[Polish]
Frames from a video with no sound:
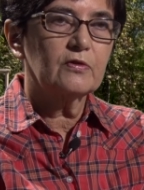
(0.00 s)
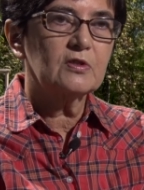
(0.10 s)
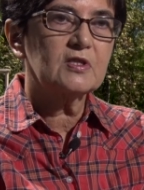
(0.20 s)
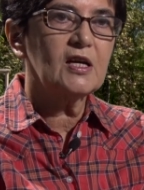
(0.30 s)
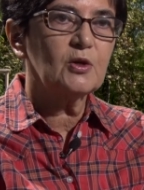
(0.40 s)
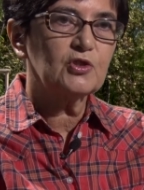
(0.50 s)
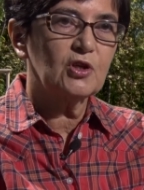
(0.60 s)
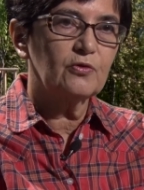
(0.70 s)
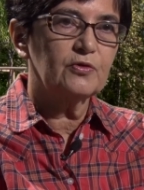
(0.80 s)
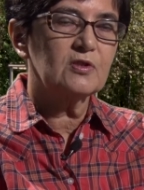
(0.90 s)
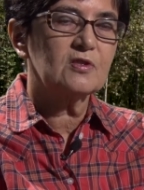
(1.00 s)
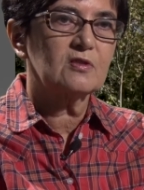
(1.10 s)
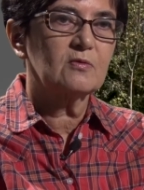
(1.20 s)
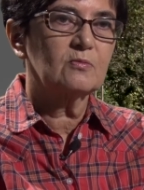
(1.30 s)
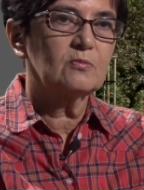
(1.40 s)
z
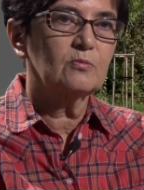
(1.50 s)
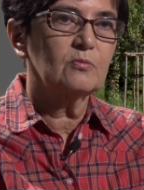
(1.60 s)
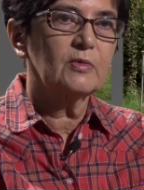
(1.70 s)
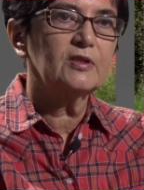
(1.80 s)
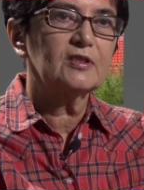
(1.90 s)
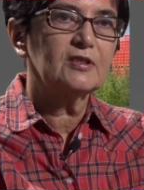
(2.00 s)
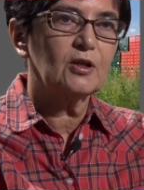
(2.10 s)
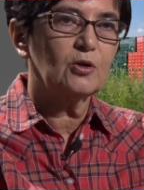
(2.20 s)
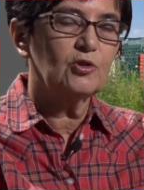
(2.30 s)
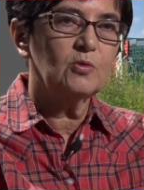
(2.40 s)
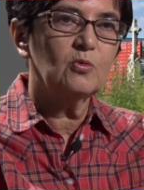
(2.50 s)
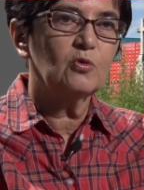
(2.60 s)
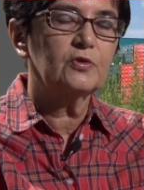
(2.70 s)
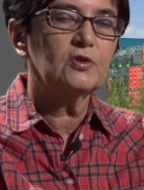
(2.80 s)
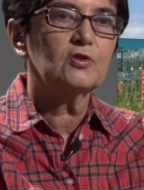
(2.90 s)
Jaroszowic, będę tak o nim
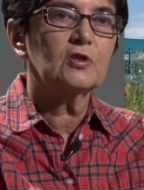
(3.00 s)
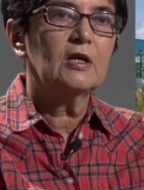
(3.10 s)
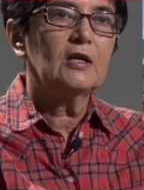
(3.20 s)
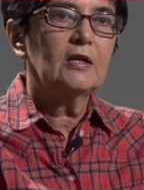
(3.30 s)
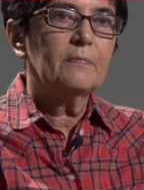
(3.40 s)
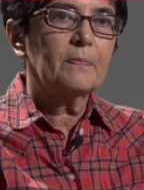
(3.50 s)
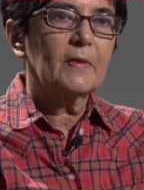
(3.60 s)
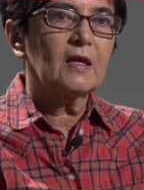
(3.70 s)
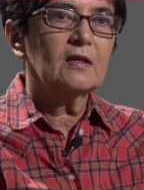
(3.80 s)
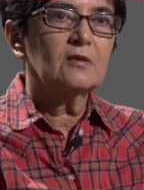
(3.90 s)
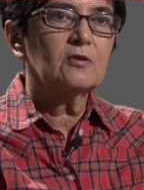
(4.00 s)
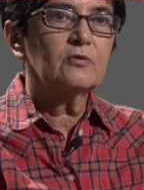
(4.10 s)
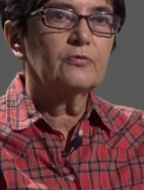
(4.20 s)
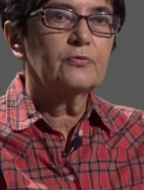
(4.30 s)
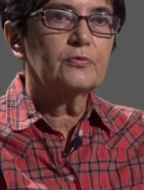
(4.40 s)
mówić,
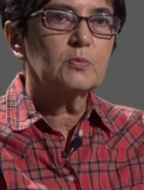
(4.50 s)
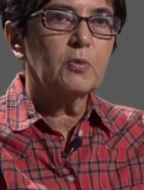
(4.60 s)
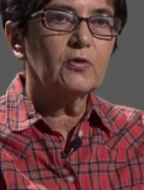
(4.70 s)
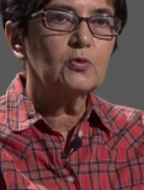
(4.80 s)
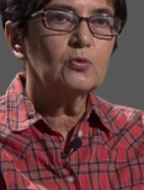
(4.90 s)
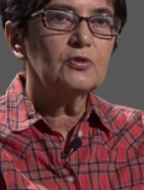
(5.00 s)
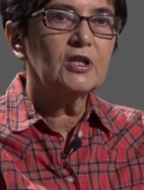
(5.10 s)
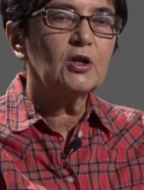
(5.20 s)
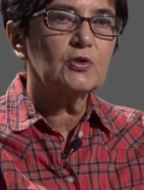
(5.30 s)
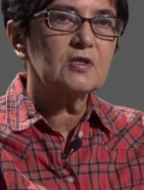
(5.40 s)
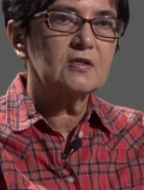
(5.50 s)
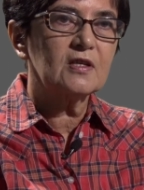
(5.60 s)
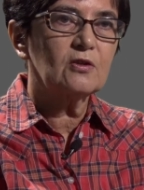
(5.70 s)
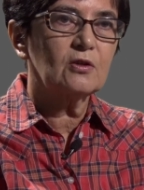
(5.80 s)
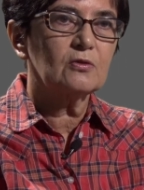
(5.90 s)
e, z powodu
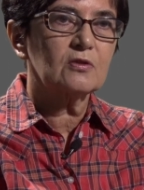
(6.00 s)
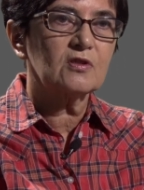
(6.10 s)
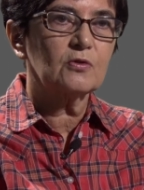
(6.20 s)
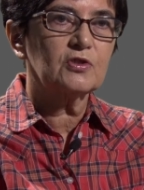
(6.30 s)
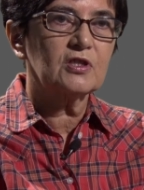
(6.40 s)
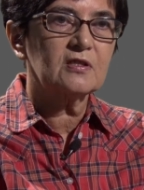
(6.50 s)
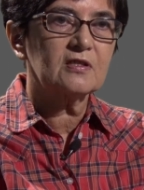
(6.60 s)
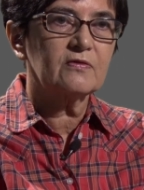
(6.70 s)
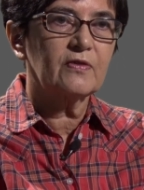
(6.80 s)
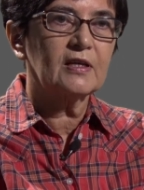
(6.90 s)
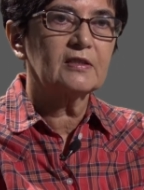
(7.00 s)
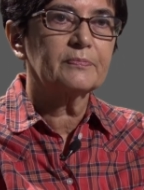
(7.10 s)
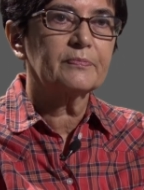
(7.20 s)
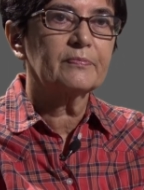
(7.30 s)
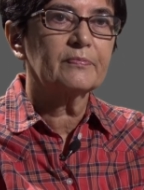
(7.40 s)
niekorzystnego sąsiedztwa
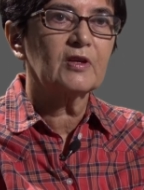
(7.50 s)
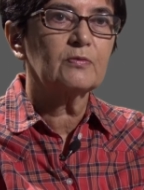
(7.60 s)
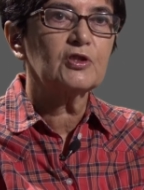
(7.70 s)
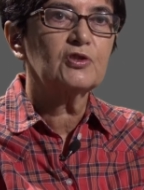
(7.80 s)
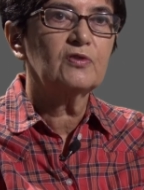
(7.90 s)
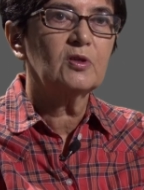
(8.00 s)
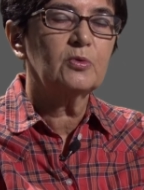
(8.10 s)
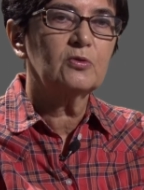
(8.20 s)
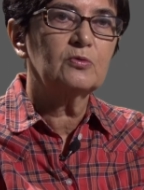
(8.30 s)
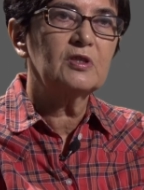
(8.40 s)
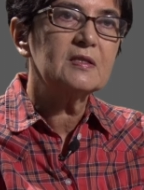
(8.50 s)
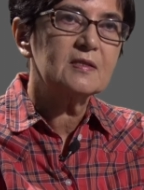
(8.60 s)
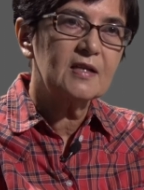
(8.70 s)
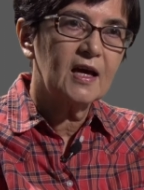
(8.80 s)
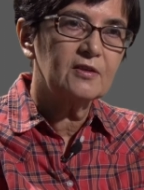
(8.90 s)
mm, właściwie był
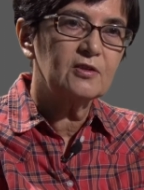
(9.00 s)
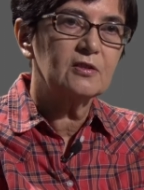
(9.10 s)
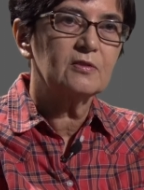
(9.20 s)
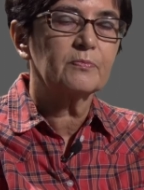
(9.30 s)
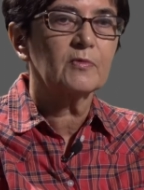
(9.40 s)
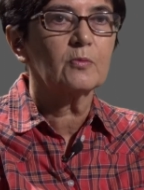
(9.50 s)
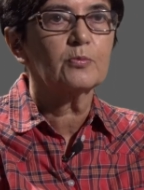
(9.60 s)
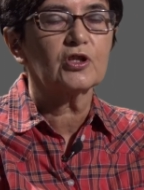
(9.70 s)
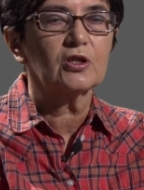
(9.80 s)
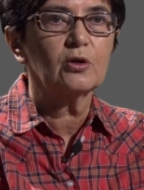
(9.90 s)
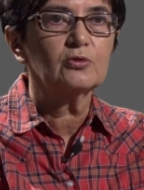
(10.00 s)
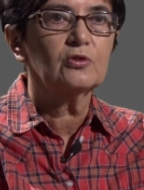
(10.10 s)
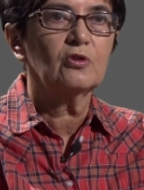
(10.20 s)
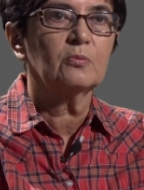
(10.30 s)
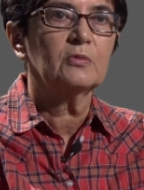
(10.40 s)
nieznany mm,
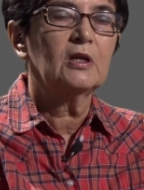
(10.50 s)
przechodniom,